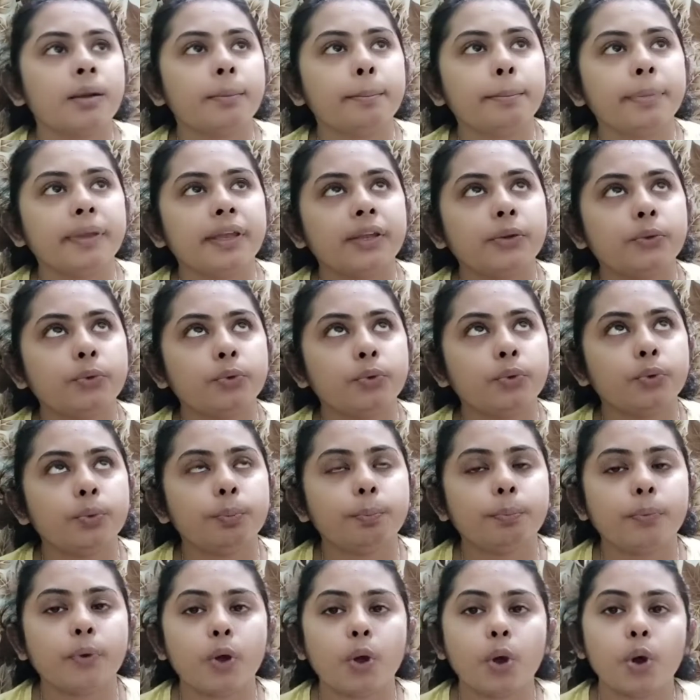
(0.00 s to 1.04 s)
বেরোনোর
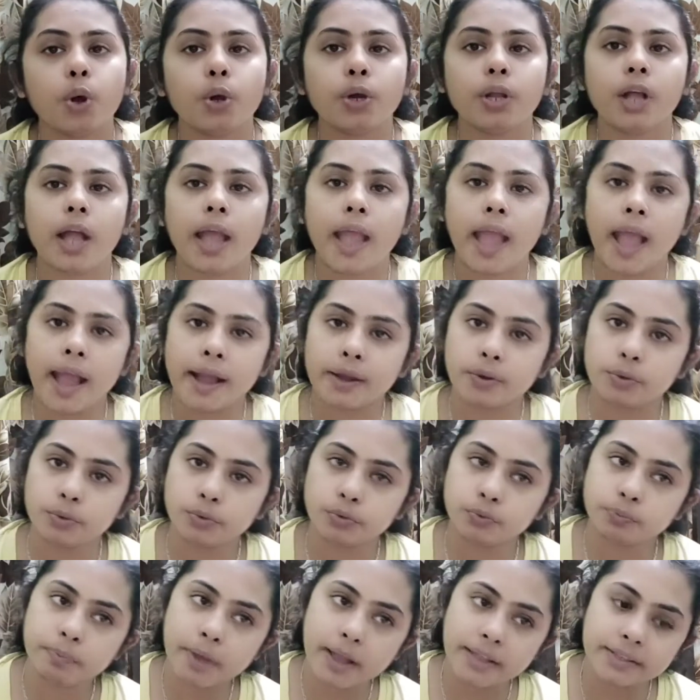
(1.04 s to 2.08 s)
পর এখন
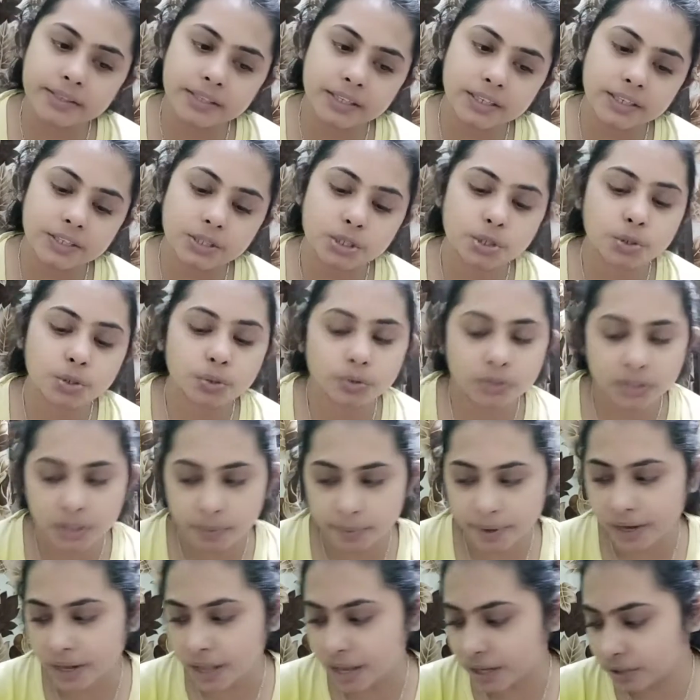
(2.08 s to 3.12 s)
বাজে
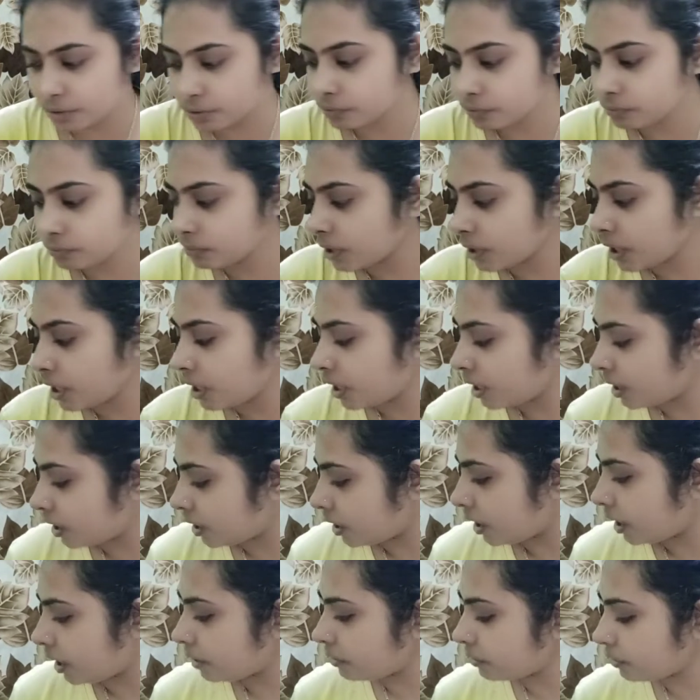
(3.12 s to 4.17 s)
সন্ধেবেলা এখন
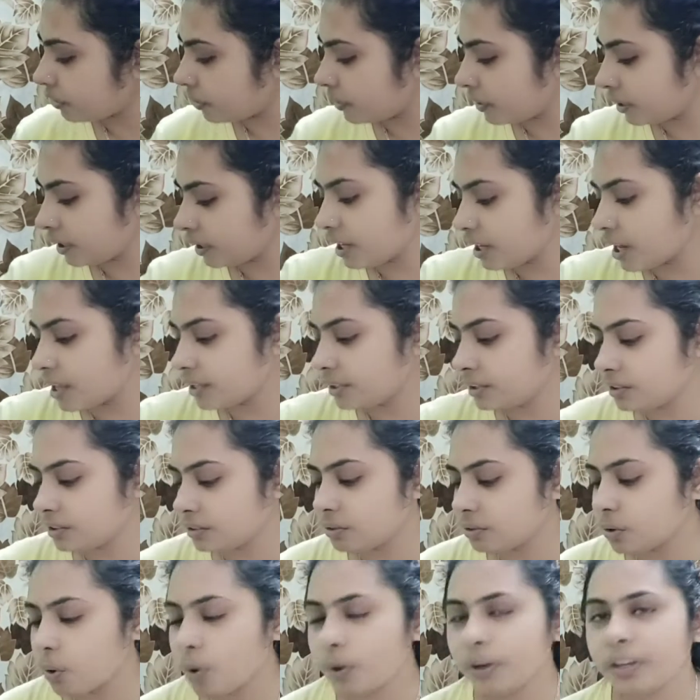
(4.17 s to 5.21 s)
এখন অনেক রাত
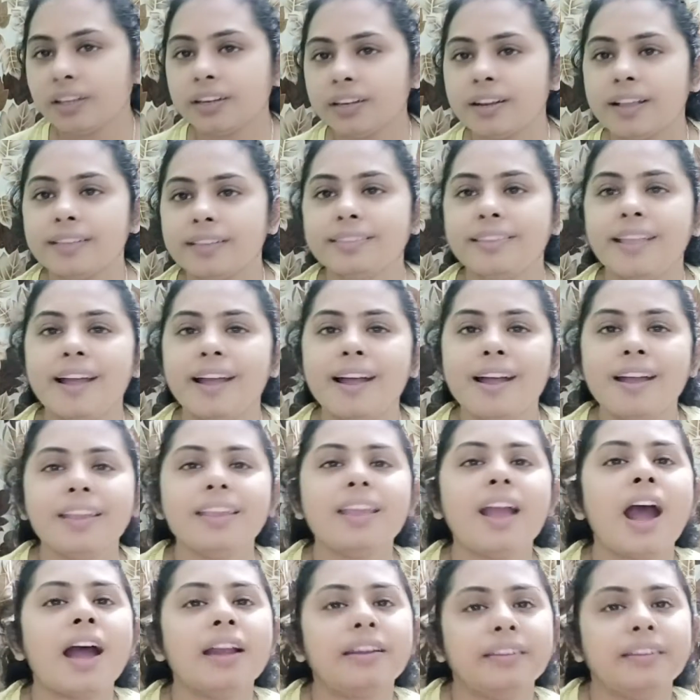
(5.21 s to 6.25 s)
অনেক রাত না এই
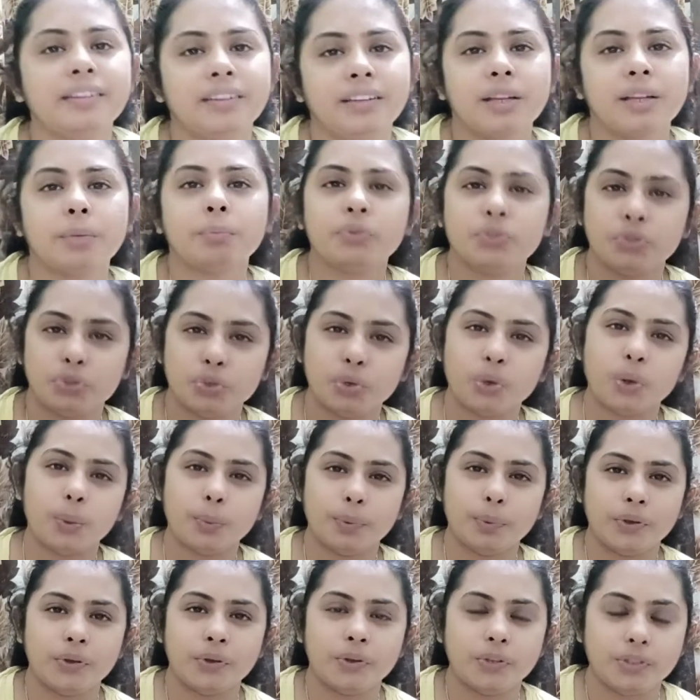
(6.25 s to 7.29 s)
আটটা মতো
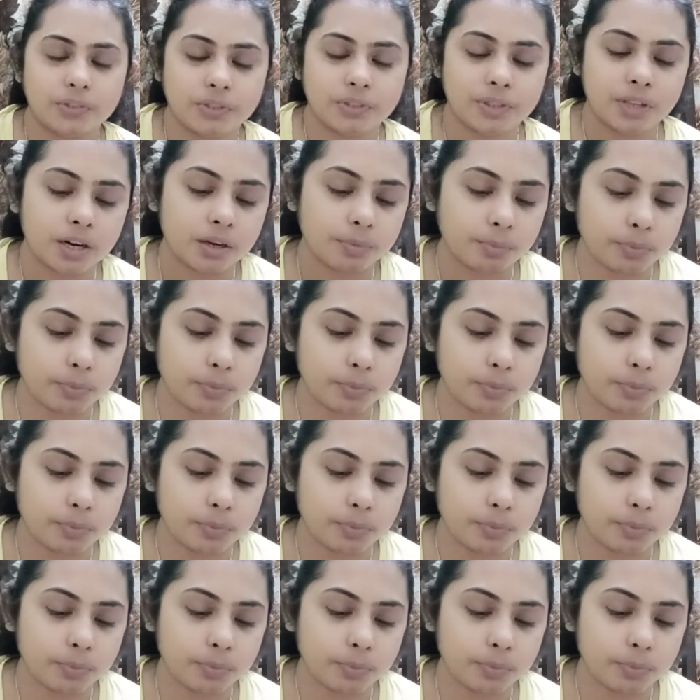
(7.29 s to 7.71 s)
হবে হয়তো তারা